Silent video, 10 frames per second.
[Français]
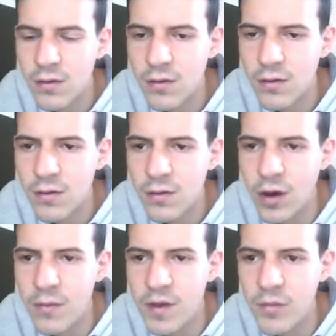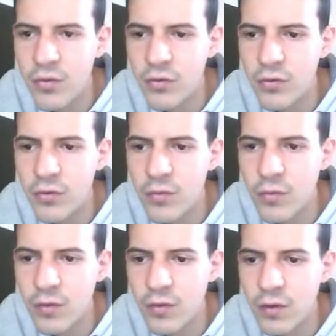de ramener plus de
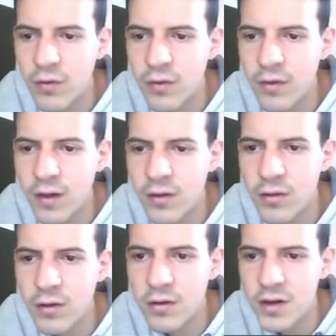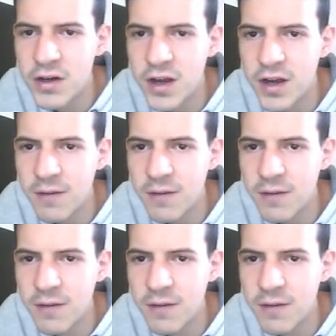monde sur cette colonne G.